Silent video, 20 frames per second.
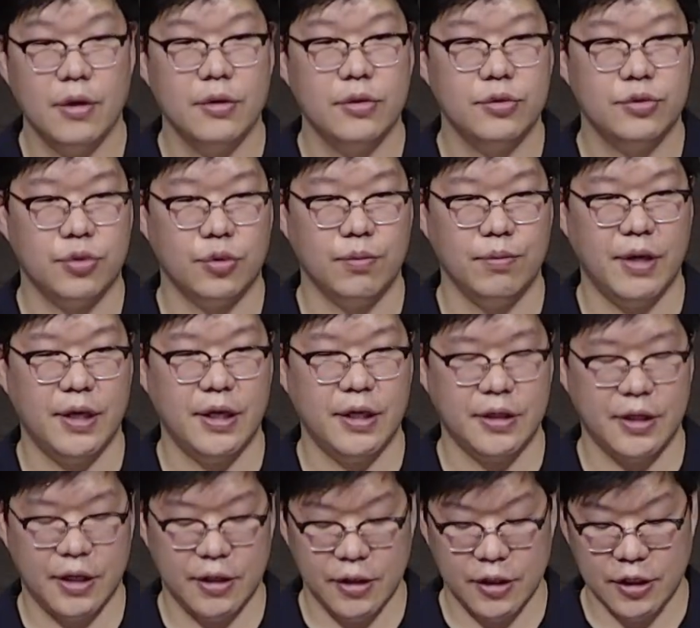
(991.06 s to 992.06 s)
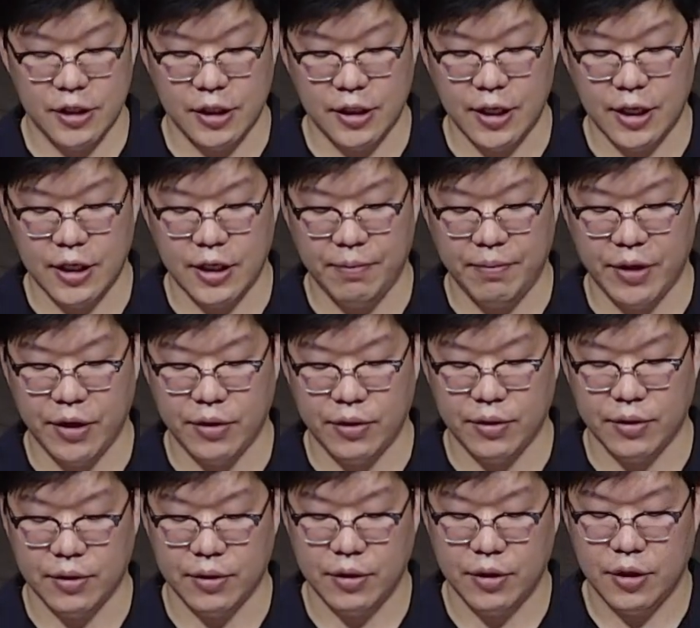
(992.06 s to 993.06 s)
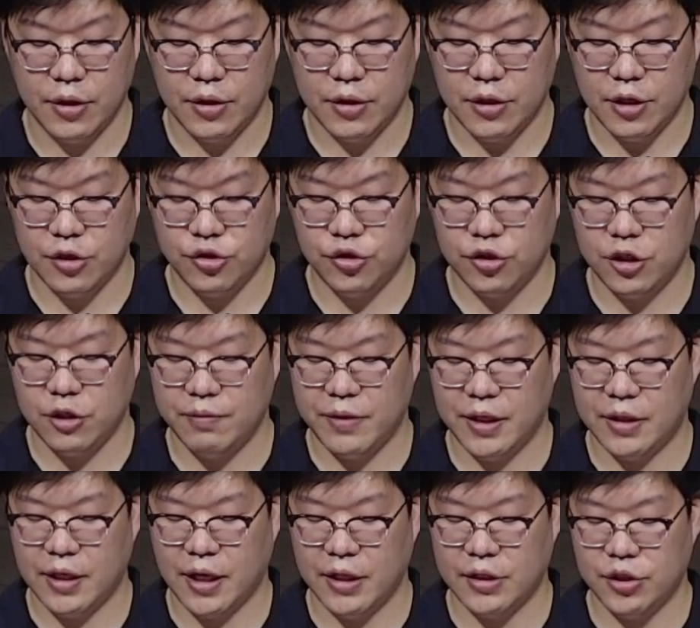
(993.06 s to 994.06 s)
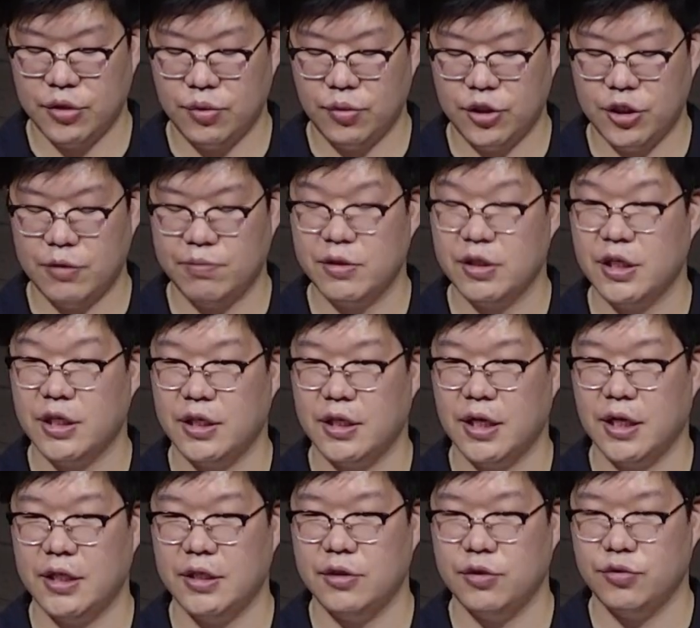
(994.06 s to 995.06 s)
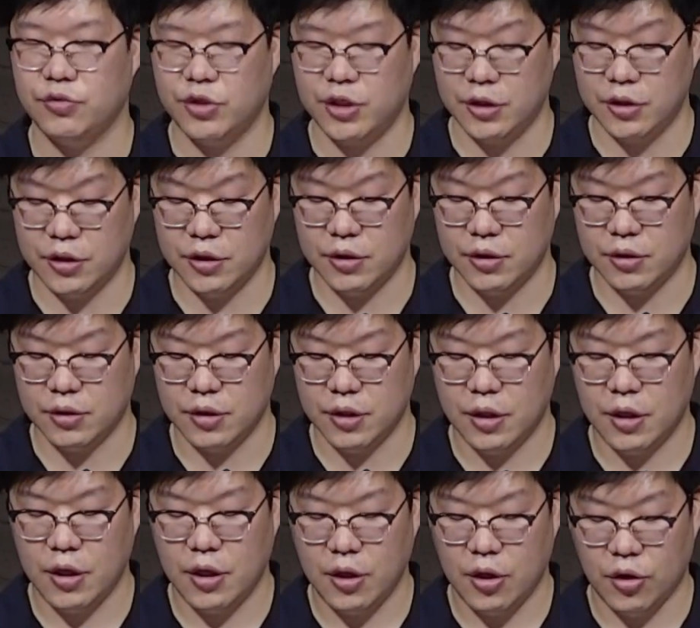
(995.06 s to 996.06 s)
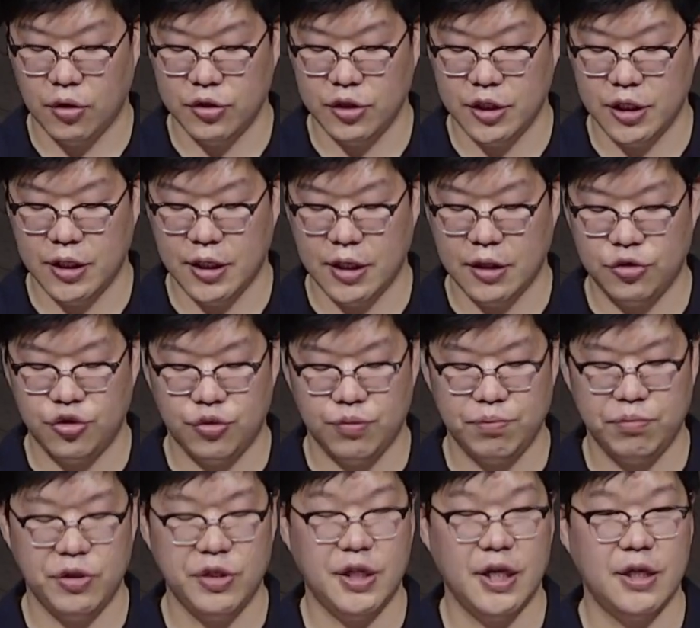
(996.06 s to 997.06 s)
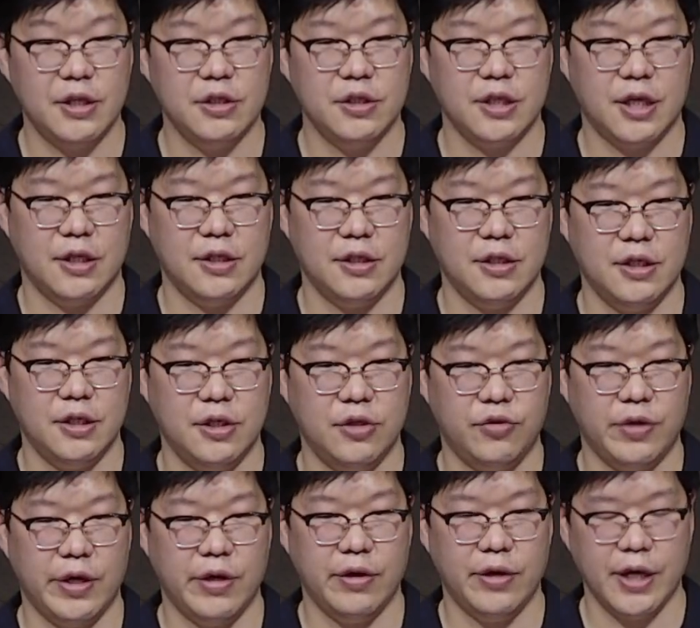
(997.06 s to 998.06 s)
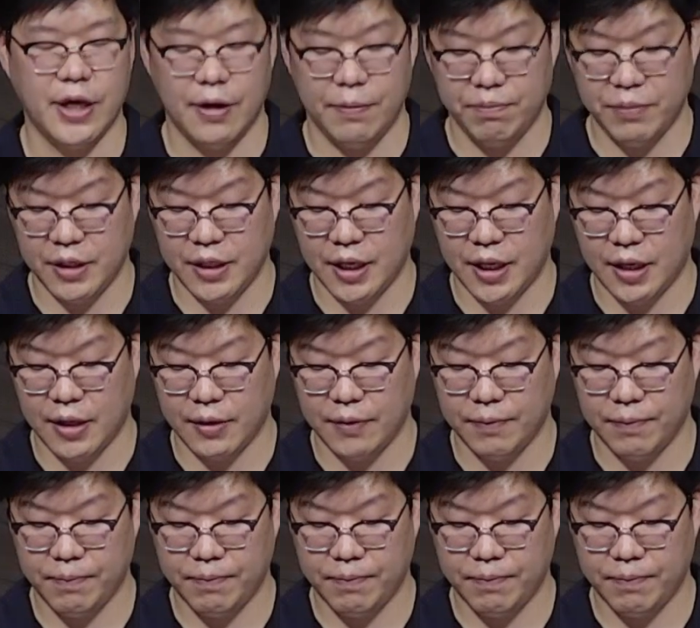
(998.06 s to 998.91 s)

종말의 때를 기다리며 예수님의 다시 오심을 기다리는 우리는 언제나 준비된 자들이 되어야 합니다.